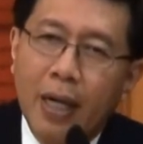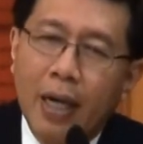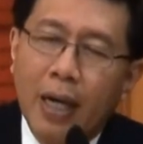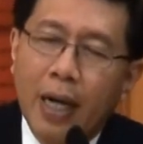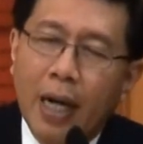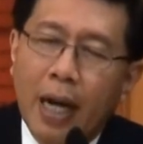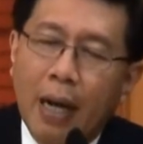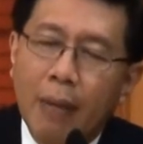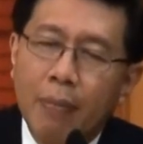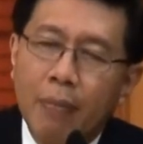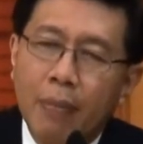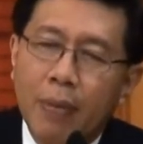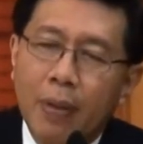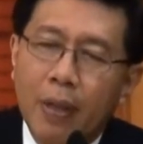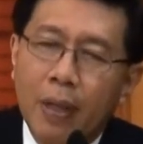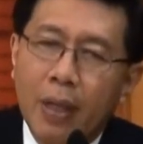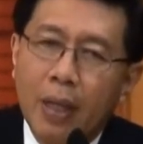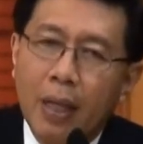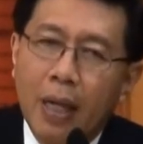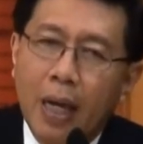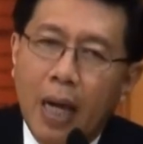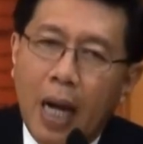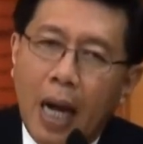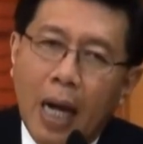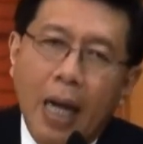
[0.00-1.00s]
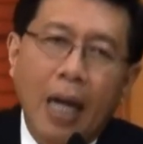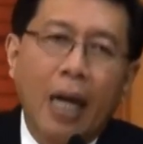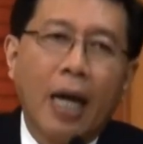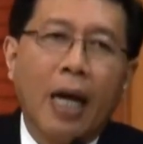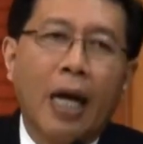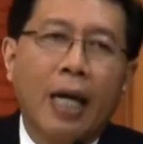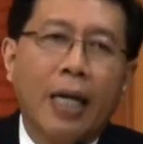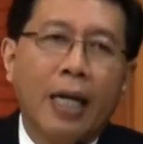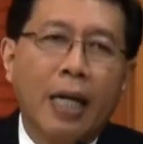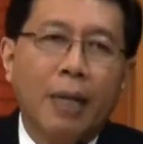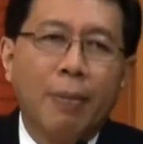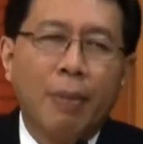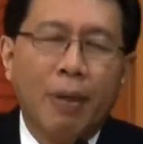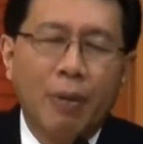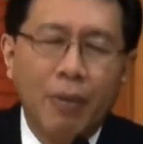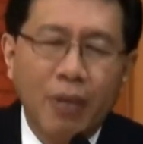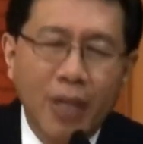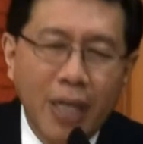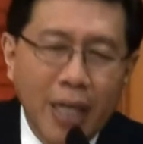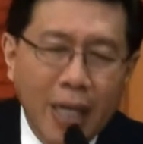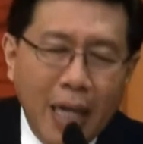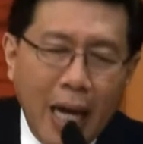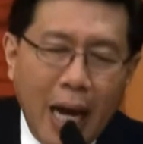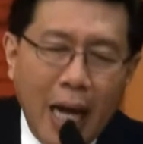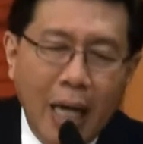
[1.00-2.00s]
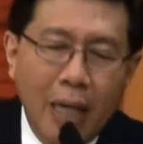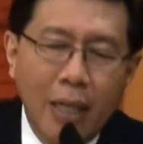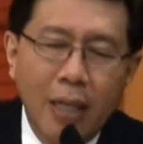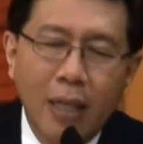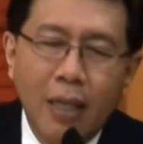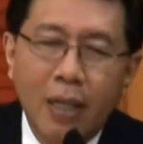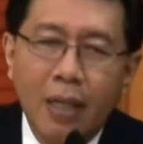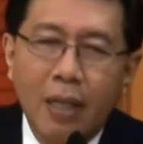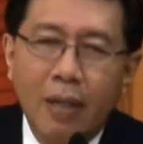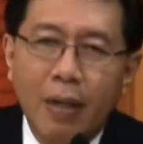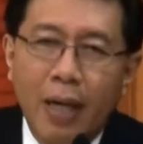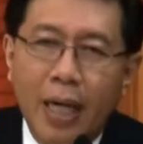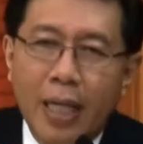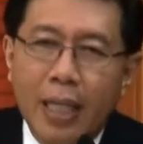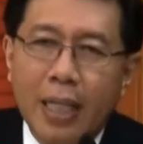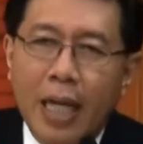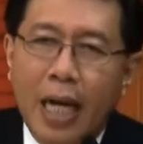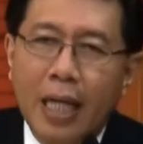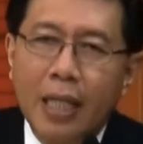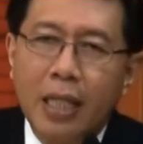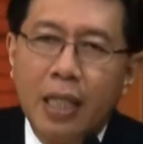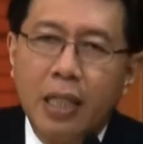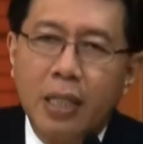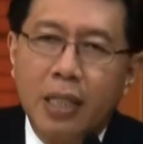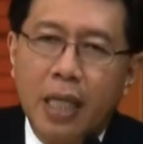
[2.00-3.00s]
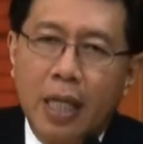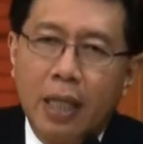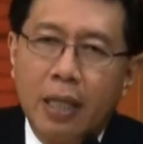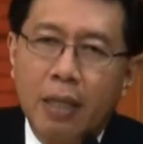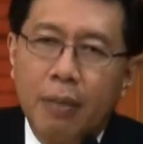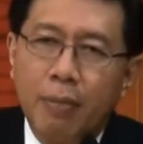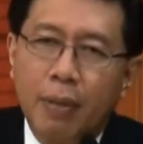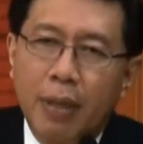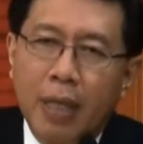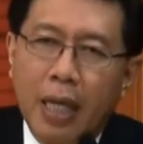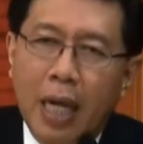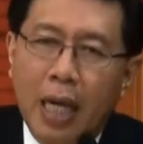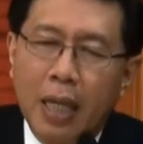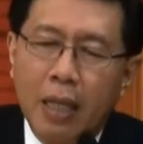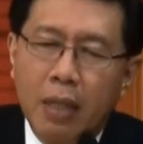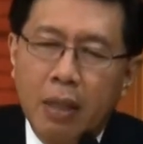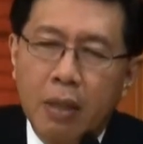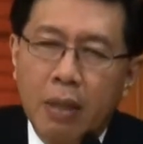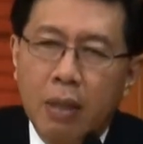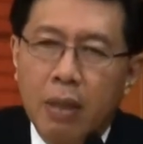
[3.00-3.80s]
นะครับอันนี้ก็เป็นวิธีการงั้นขั้นที่7นี่เป็นขั้น